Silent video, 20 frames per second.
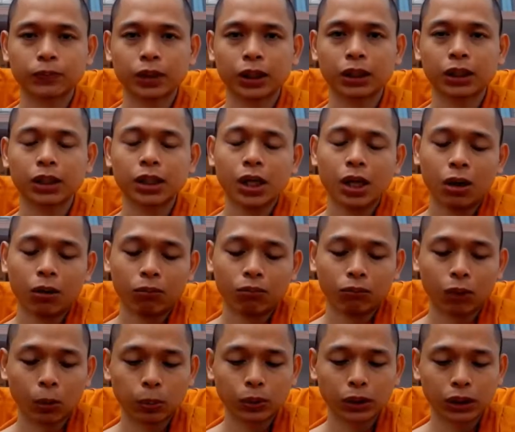đấy
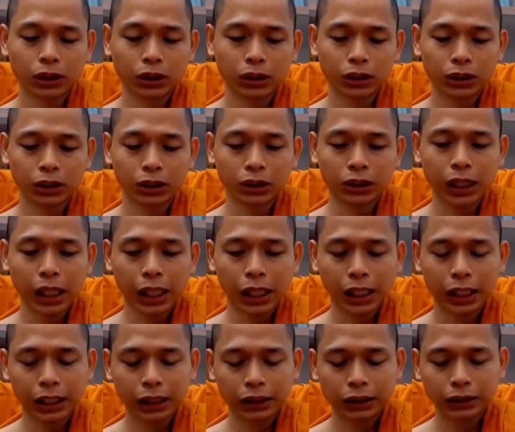một người
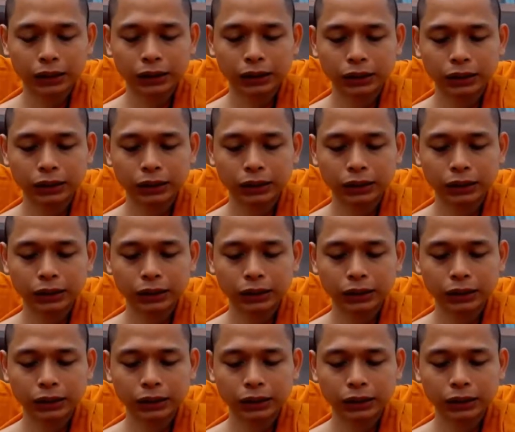đang